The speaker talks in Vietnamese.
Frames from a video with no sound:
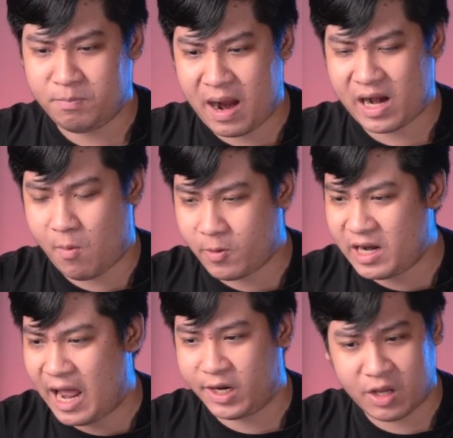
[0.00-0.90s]
mang lại một cái
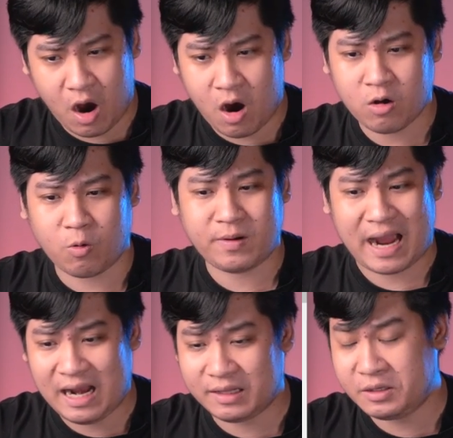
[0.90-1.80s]
làn gió cũng
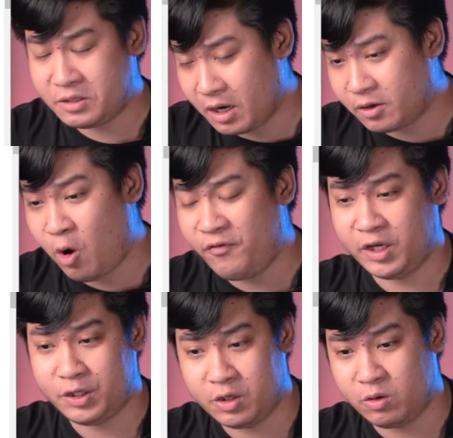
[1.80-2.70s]
khá là tích cực đối với
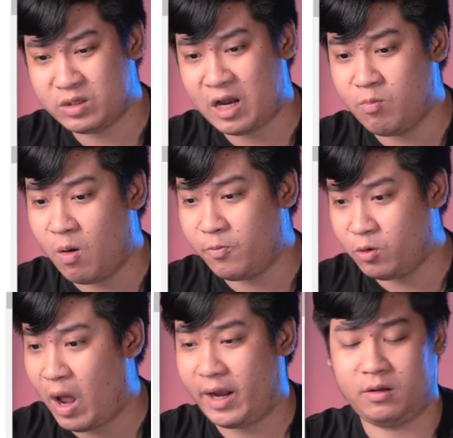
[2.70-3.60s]
thị trường sau một
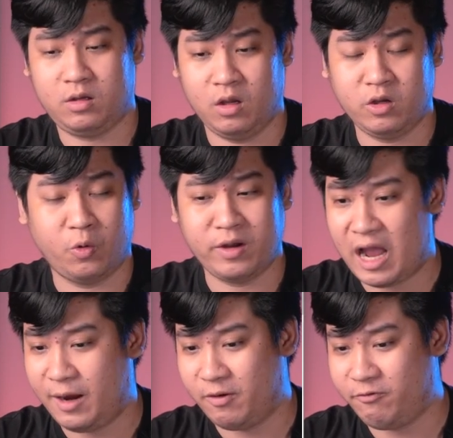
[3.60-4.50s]
loạt những chuỗi
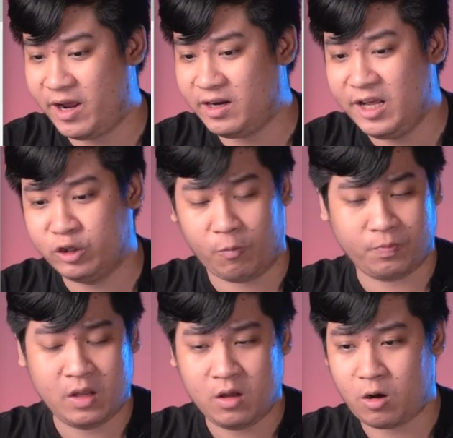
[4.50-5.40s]
ngày mà Fed liên tục